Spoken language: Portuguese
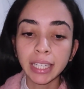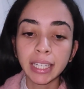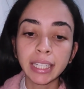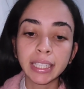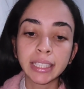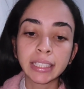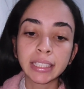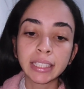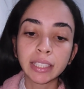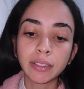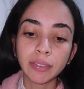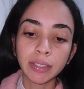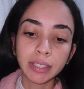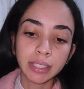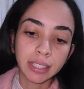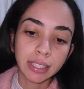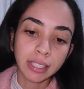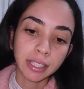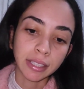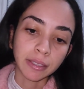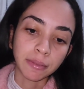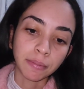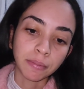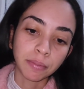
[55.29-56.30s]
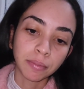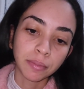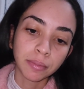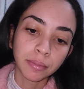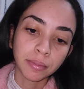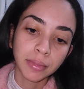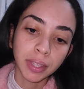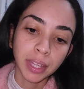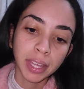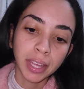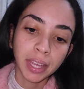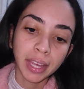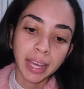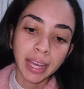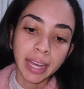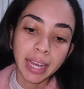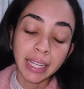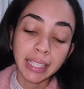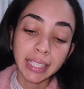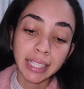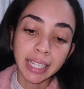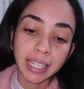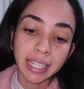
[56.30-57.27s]
Então assim,
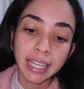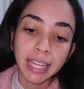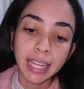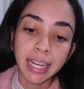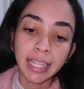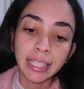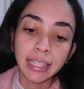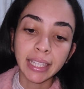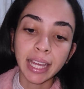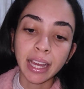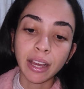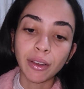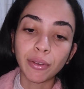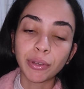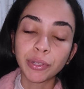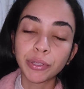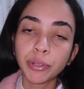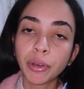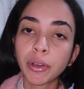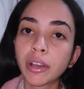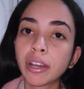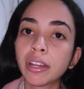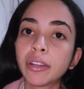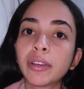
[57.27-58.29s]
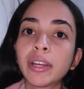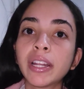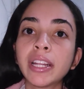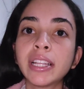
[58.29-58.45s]
esse aqui ele tem arroz orgânico,